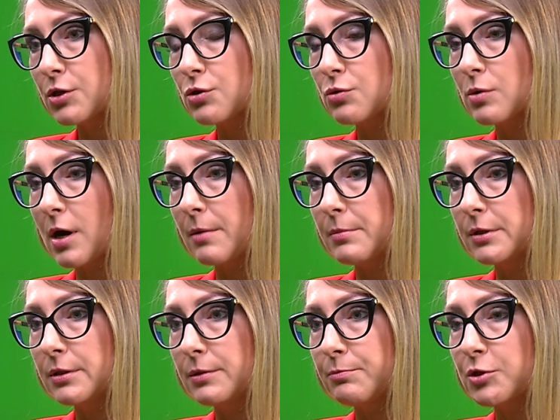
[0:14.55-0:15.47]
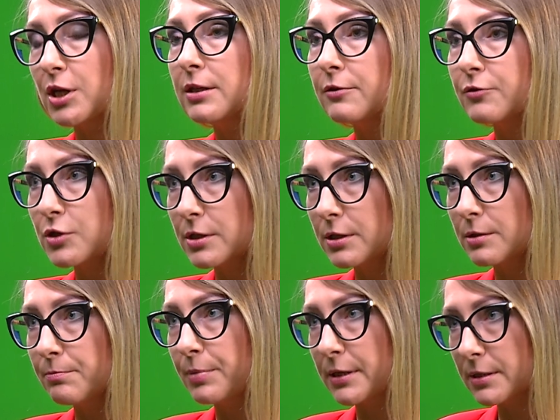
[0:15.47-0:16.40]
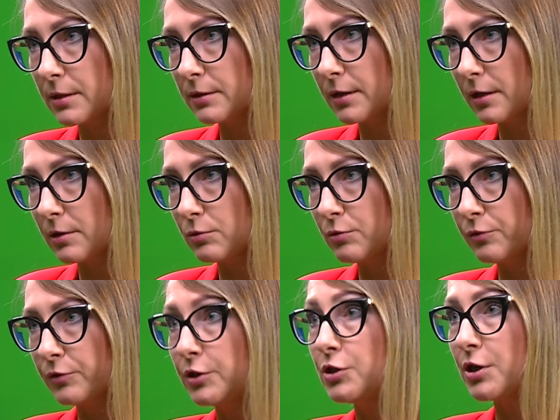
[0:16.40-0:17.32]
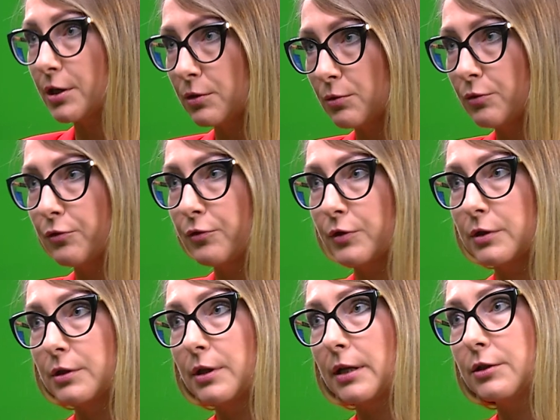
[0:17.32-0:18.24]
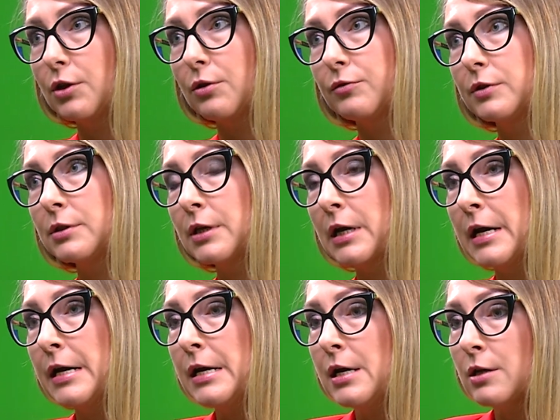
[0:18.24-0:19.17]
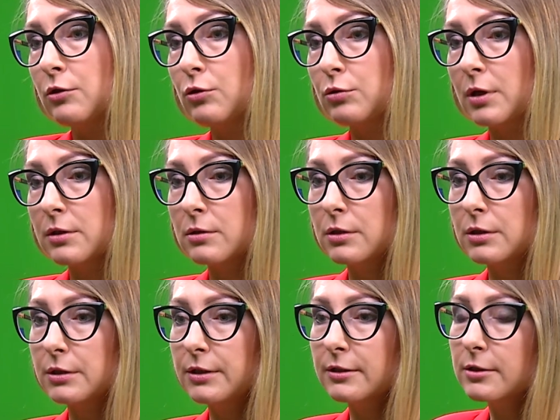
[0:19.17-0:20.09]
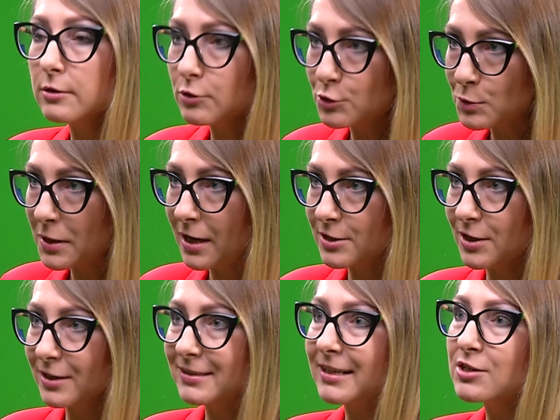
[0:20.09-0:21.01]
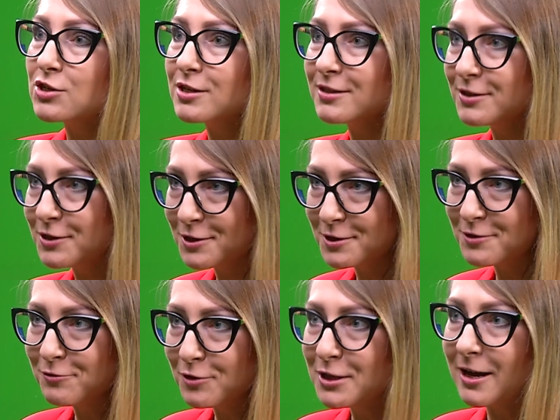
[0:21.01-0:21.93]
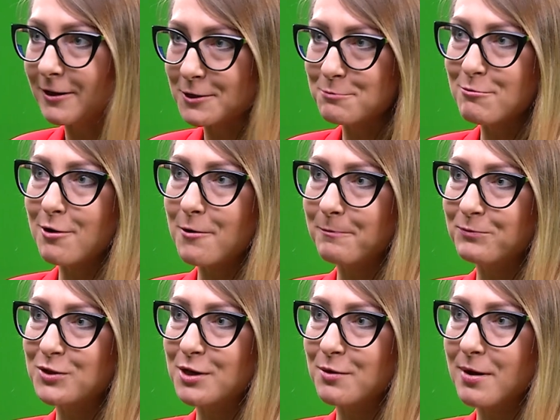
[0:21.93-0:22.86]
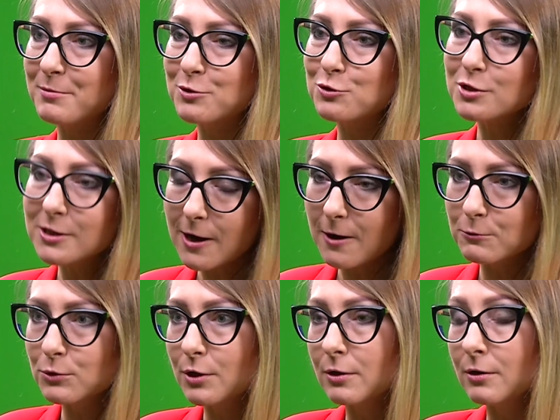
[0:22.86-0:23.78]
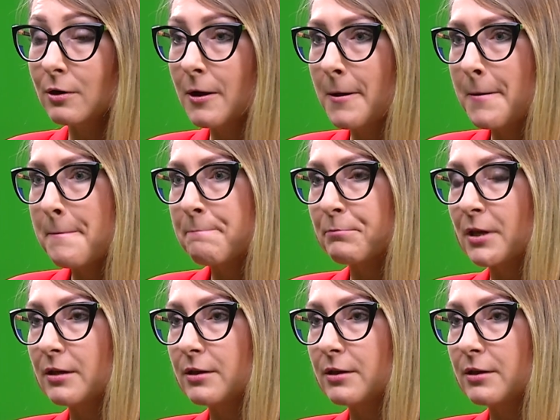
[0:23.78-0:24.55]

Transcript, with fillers: Szukamy przede wszystkim prezenterów, DJ-ów y, radiowych, których nie tylko słychać, ale także ich widać, bo działamy już i audio y,